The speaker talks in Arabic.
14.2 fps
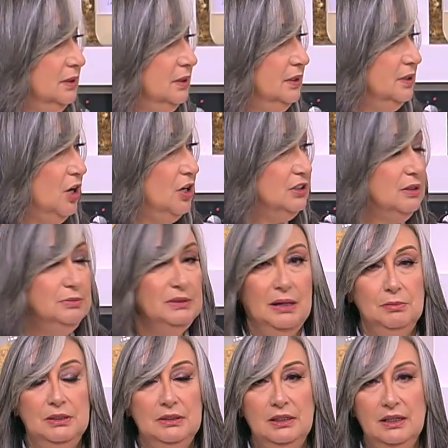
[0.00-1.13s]
النهاردة
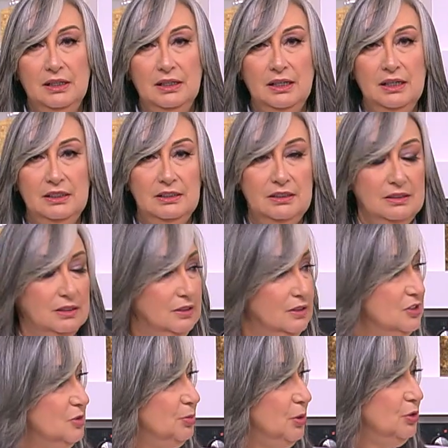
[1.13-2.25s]
بنعمل
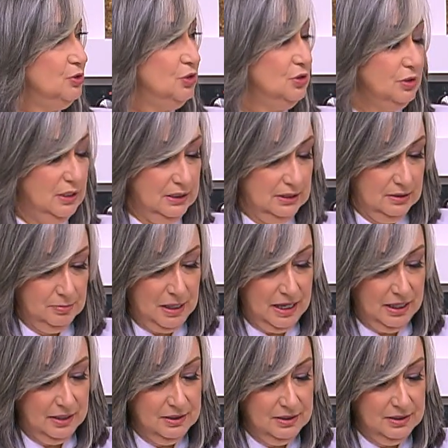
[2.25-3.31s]
السبونج آه، اللي مع